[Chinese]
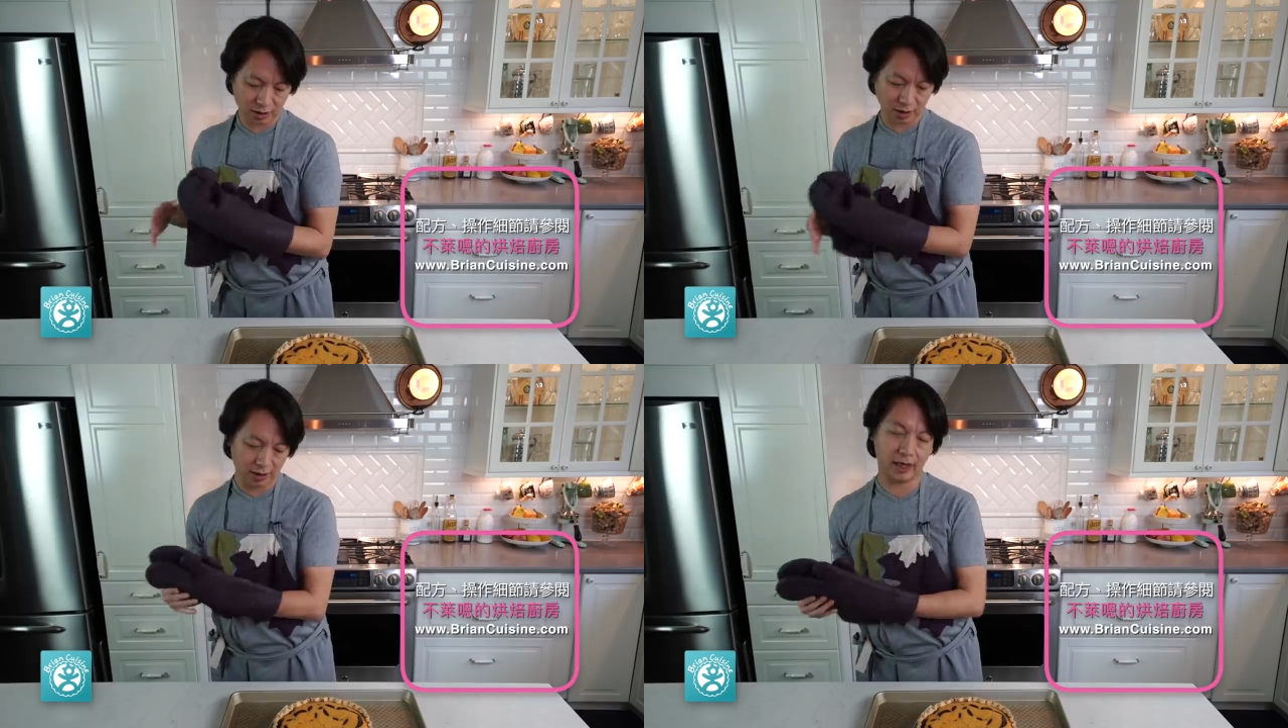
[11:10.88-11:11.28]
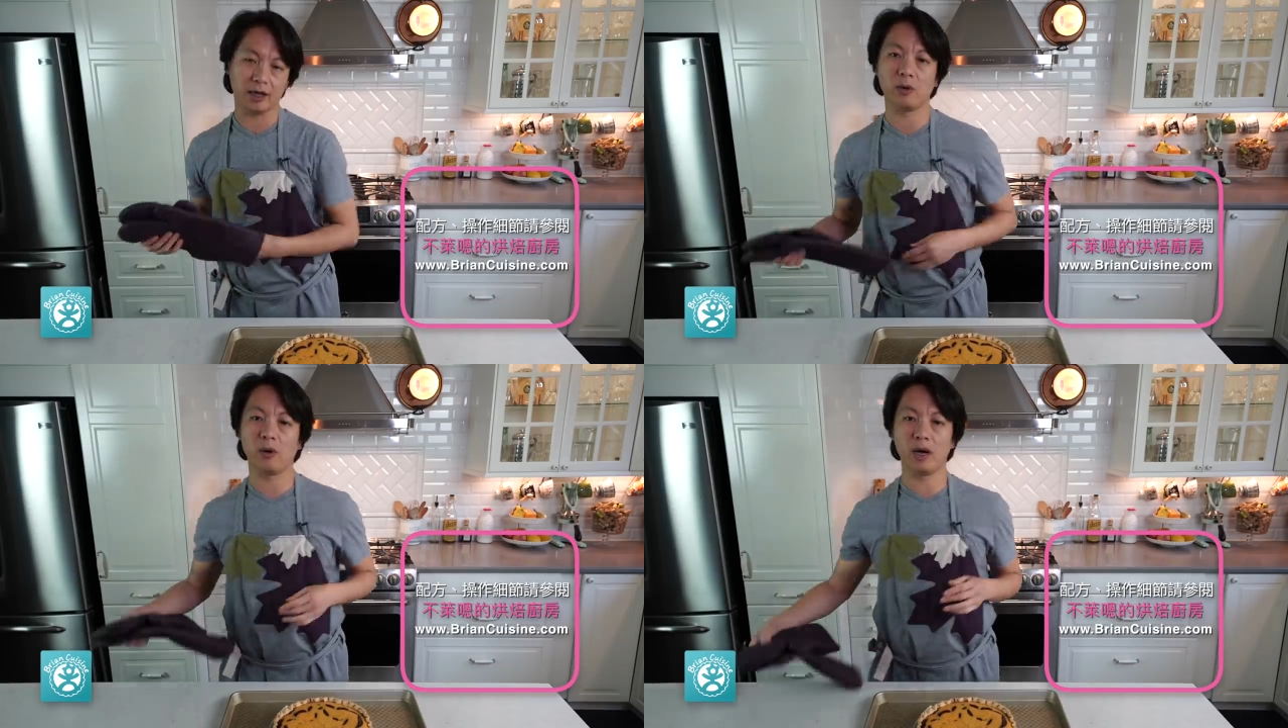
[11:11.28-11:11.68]
时间大
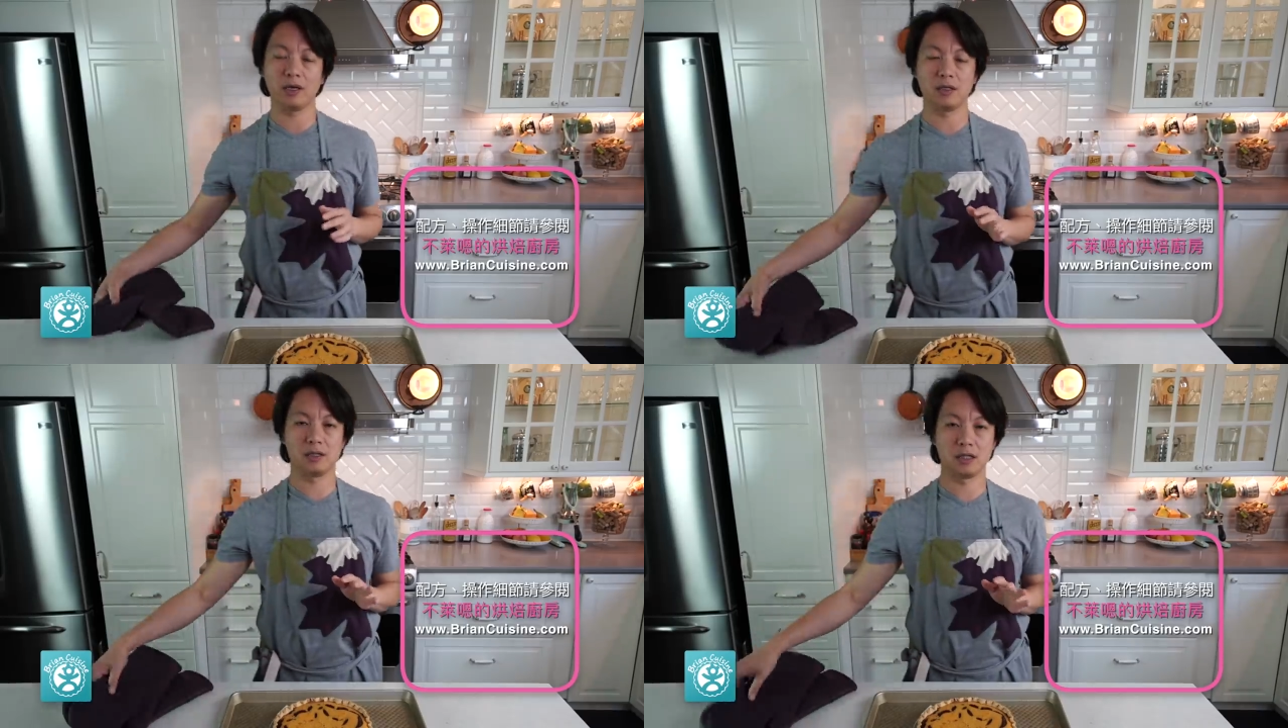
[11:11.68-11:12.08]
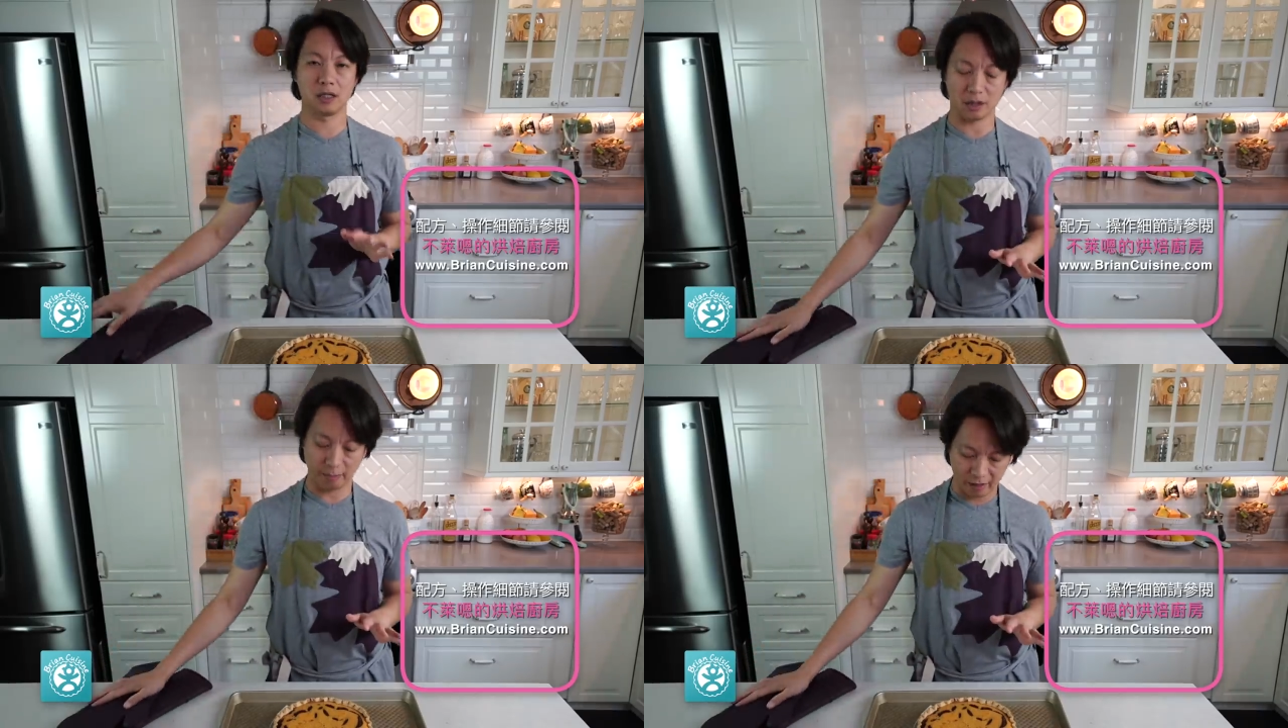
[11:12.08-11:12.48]
概花了
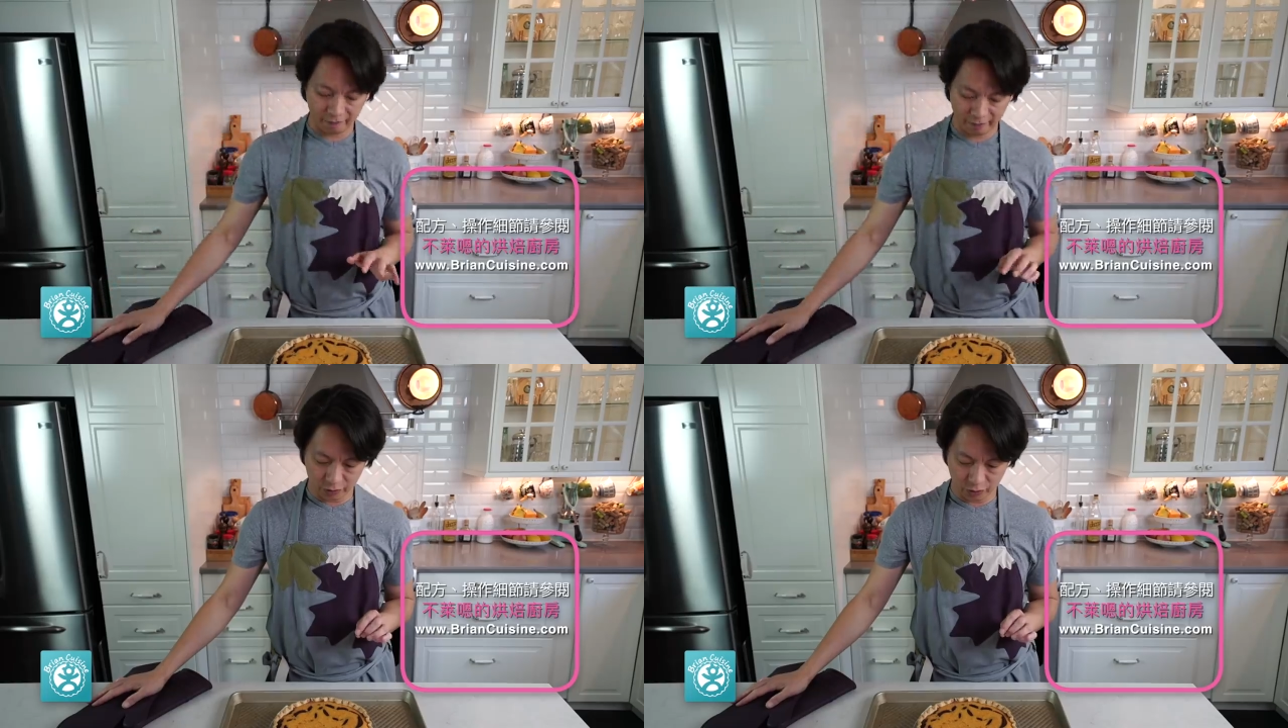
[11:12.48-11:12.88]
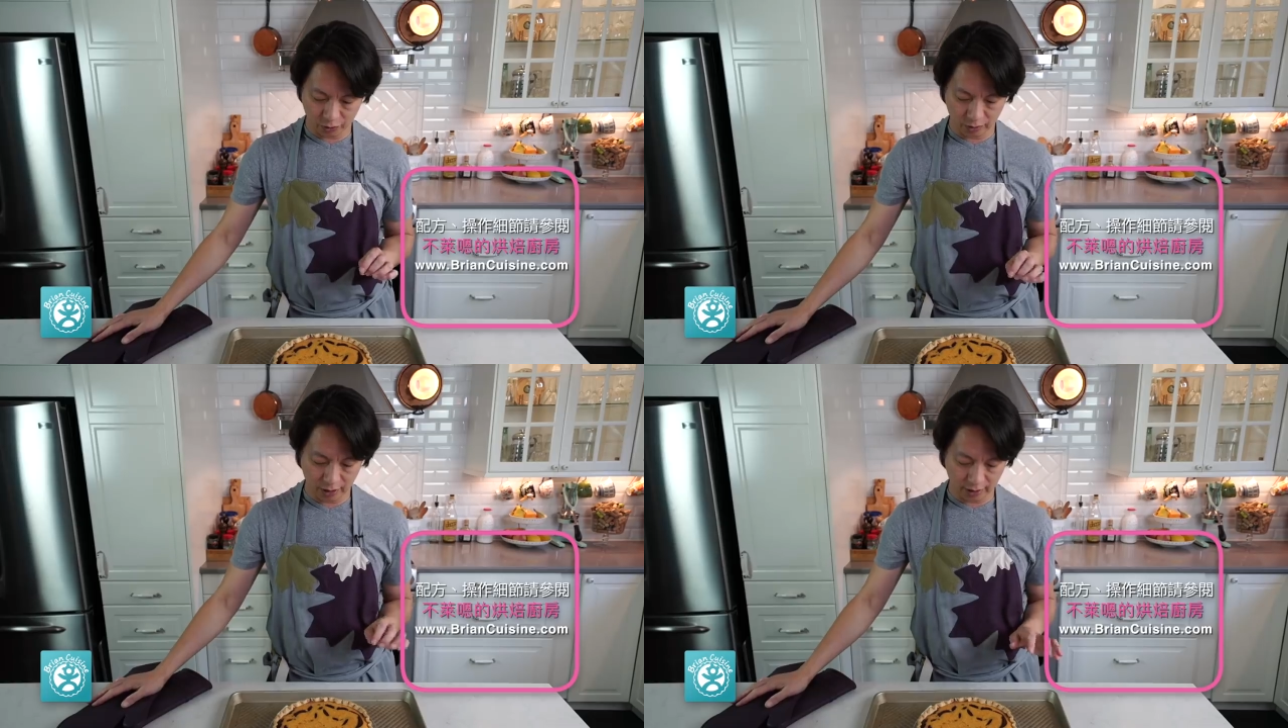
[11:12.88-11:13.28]
48分
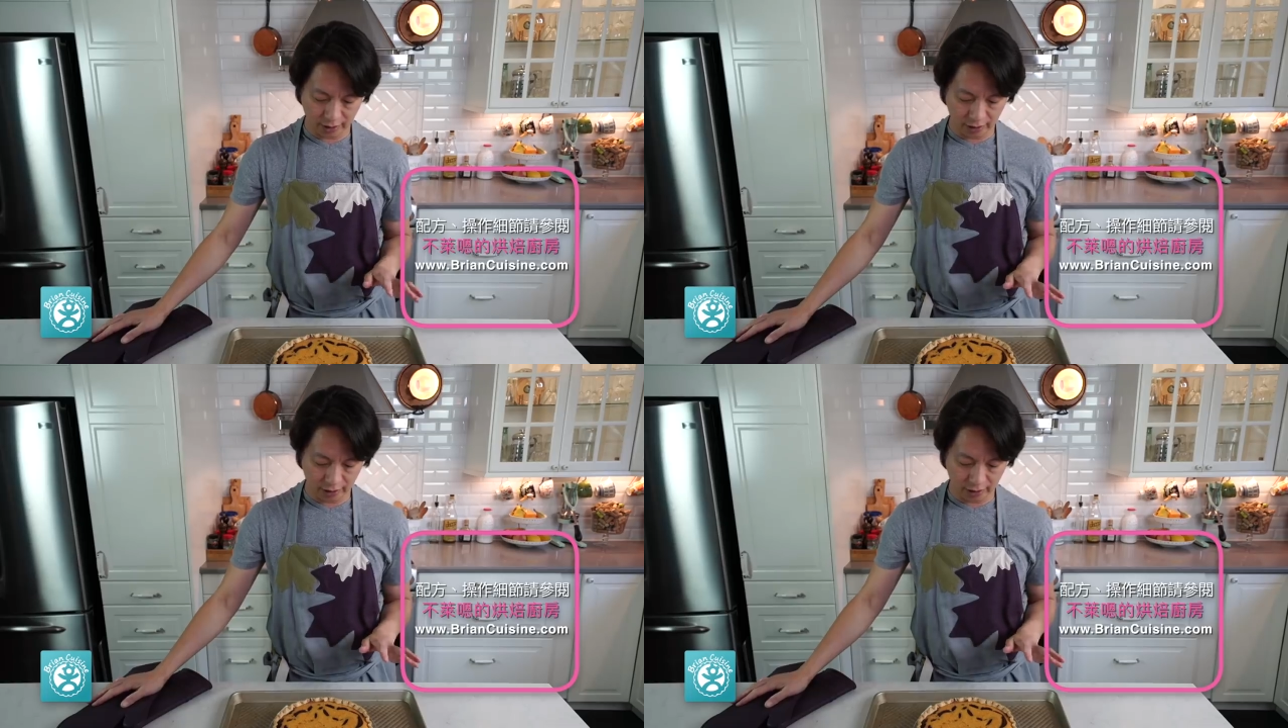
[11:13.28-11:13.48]
钟，那你